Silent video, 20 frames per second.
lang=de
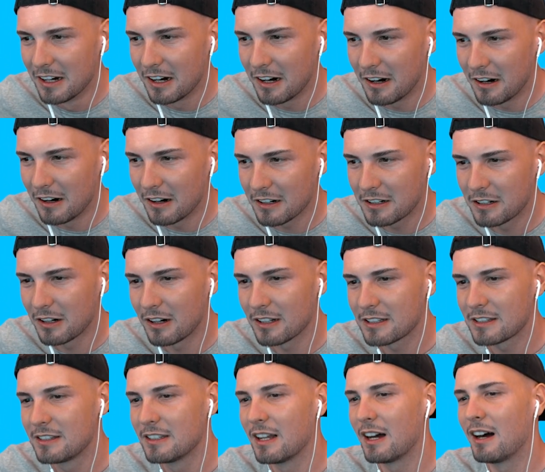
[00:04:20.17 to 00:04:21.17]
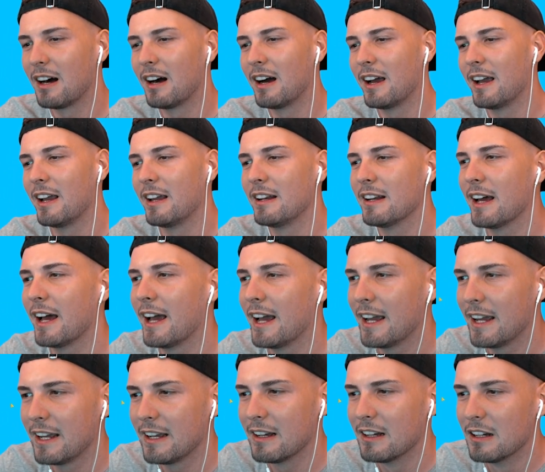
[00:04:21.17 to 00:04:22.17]
Oh Gott, nein.
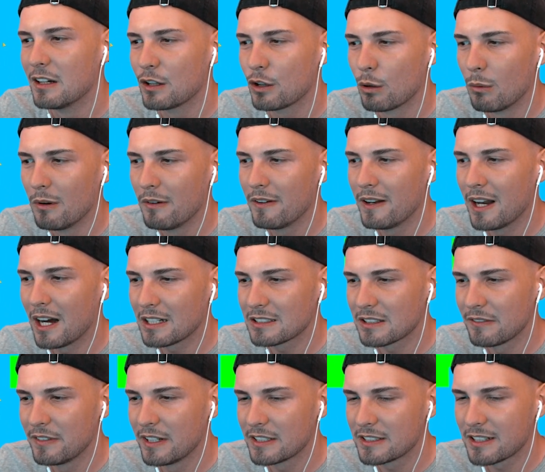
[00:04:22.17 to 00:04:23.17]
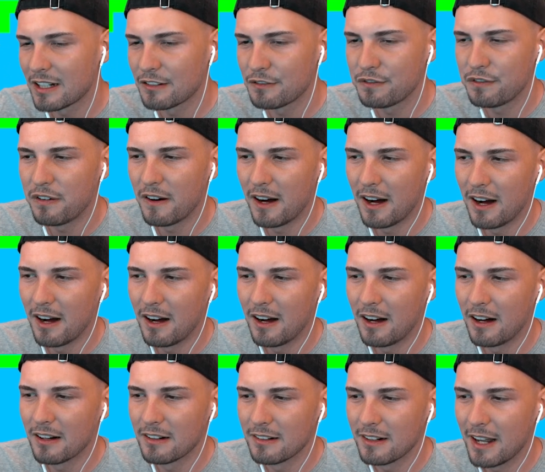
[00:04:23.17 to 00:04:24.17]
Ey, guck mal, wie langsam wir jetzt gerade
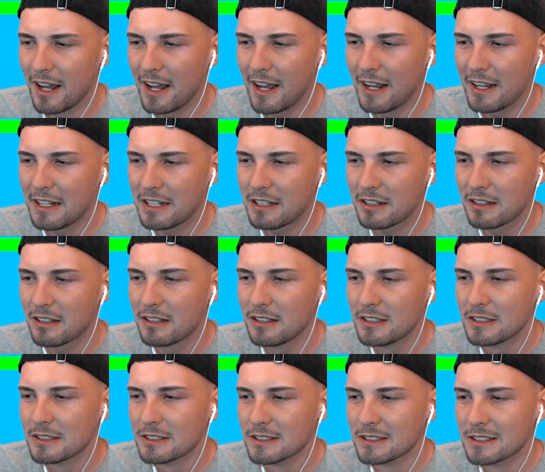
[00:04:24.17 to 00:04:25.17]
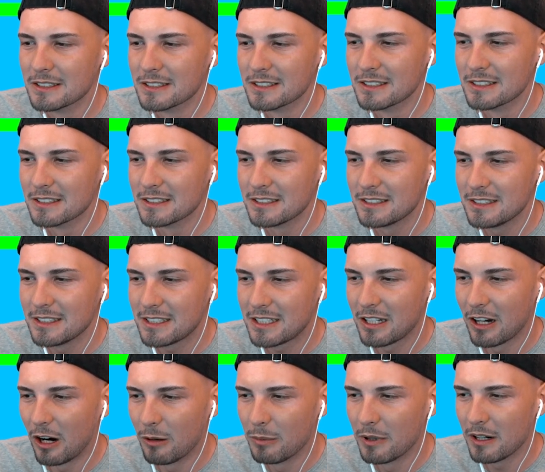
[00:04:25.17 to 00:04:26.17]
fahren. Ey, ich, ich, ich
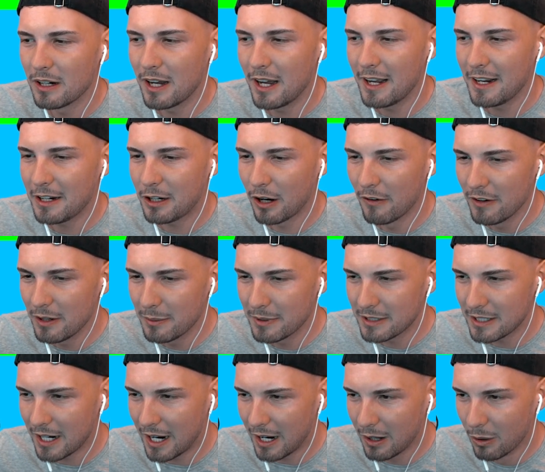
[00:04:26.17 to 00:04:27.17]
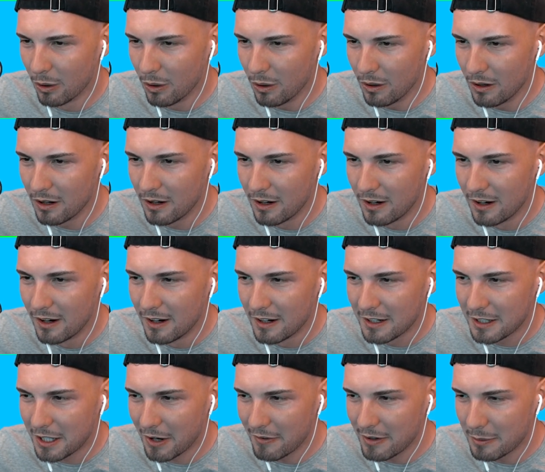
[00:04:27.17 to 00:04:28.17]
glaube, ey, können wir damit, hallo?
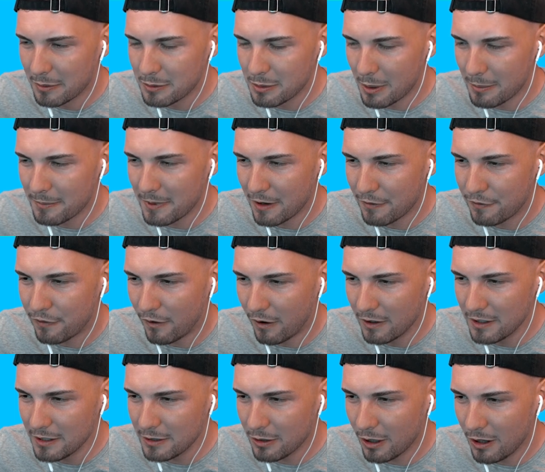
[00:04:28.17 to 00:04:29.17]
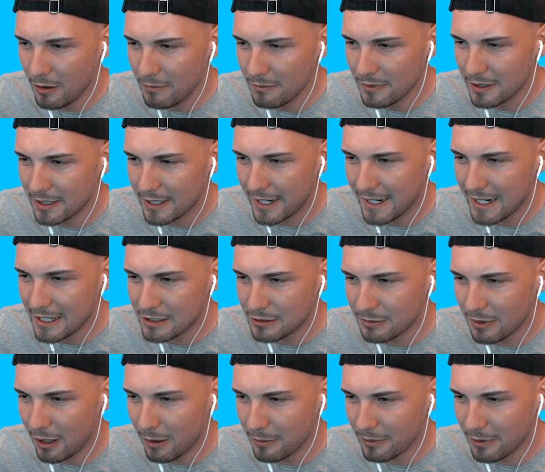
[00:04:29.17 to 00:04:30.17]
Können wir damit überhaupt nach vorne kommen? Geht das
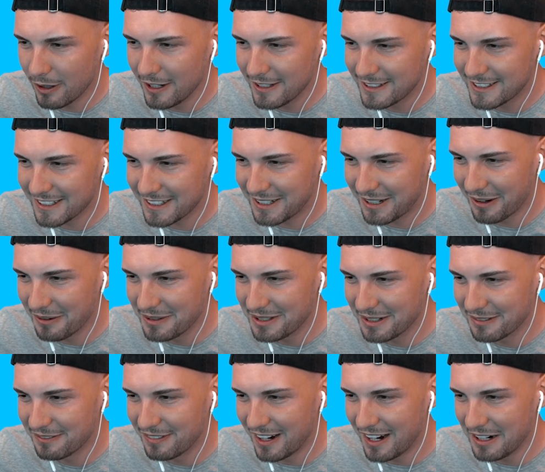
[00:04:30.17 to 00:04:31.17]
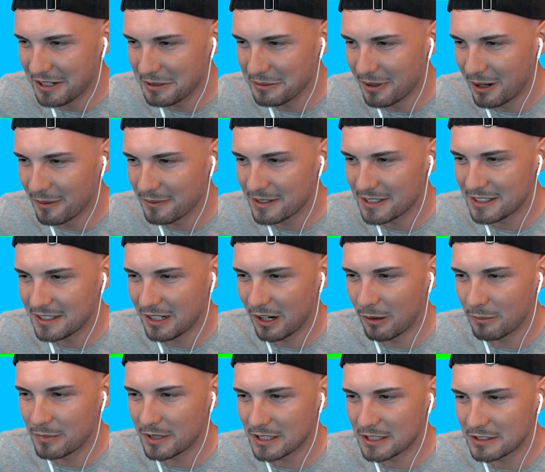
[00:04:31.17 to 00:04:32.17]
überhaupt, Leute? Können wir mit dem Wagen überhaupt? Ich
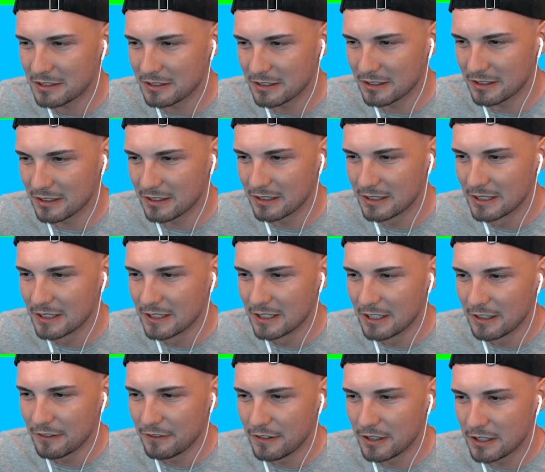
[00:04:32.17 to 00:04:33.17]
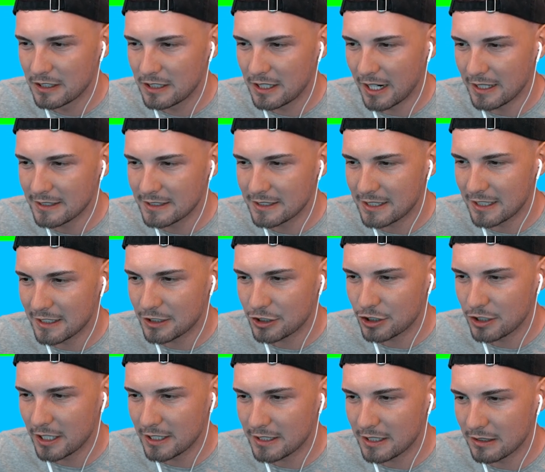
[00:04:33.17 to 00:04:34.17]
glaube, das, äh, wird ganz, ganz
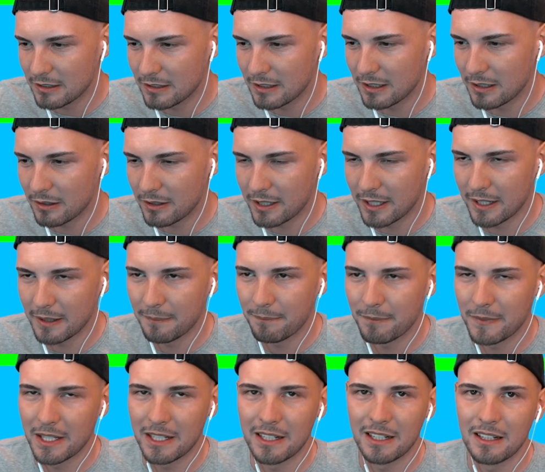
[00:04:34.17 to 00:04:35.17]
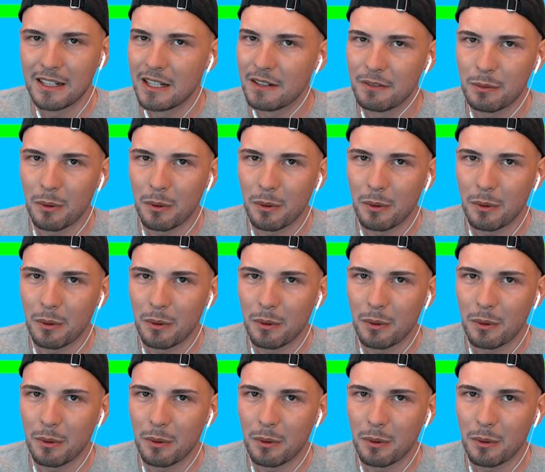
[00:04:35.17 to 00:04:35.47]
schlecht. Ja, okay. Nee, nee, nee.